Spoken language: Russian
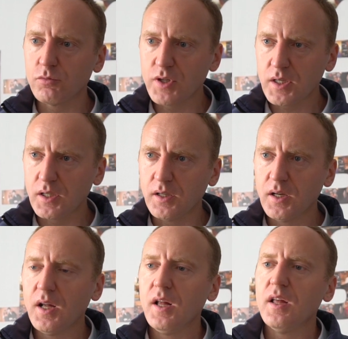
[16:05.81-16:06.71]
Мы уехали,
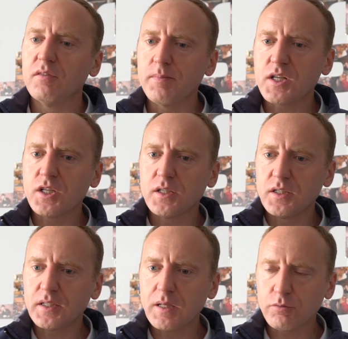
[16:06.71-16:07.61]
вы,
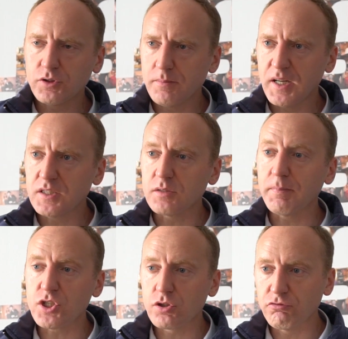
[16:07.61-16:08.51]
пожалуйста, рекламку снимайте, с
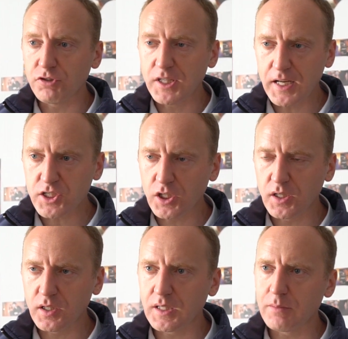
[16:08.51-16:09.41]
почтового ящика
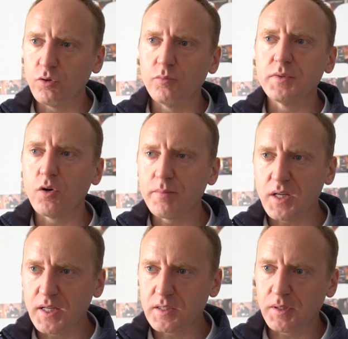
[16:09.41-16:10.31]
рекламу у меня убирайте,